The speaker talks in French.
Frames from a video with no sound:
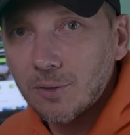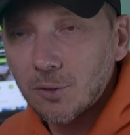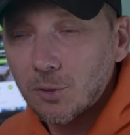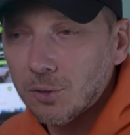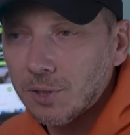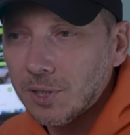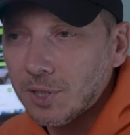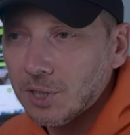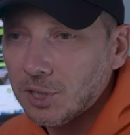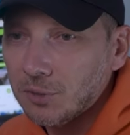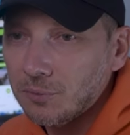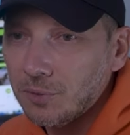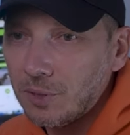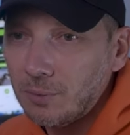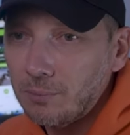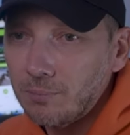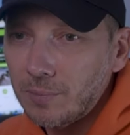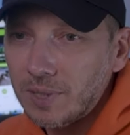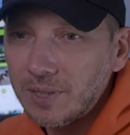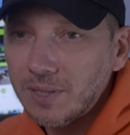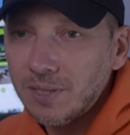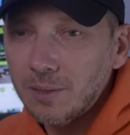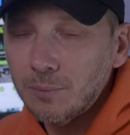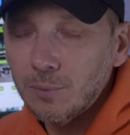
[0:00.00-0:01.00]
je sais que je fais le
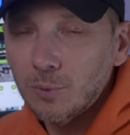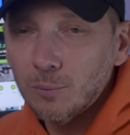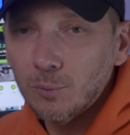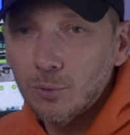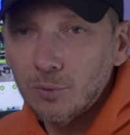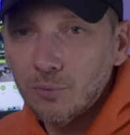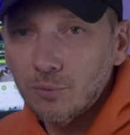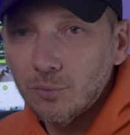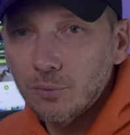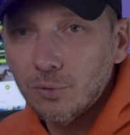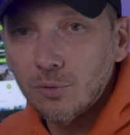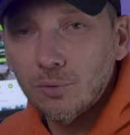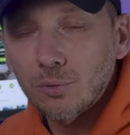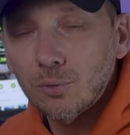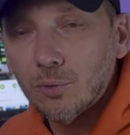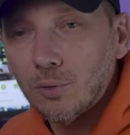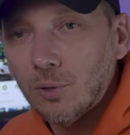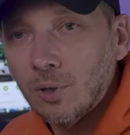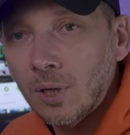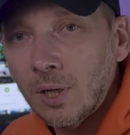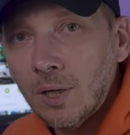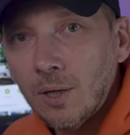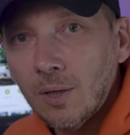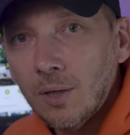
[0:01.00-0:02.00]
maximum de vues sur
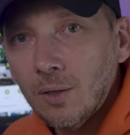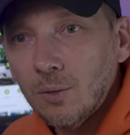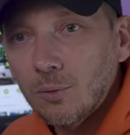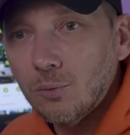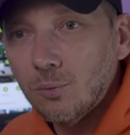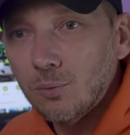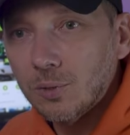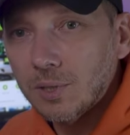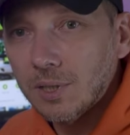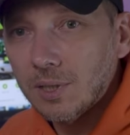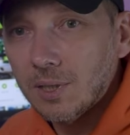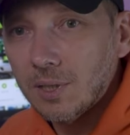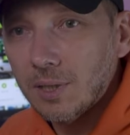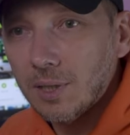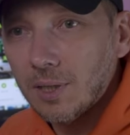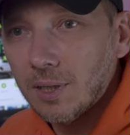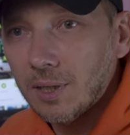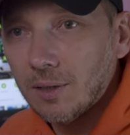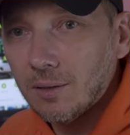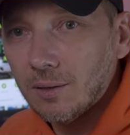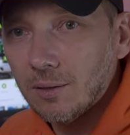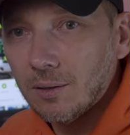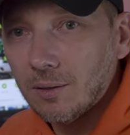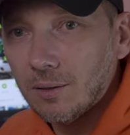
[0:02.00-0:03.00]
euh, tout ce qui
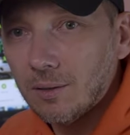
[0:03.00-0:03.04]
est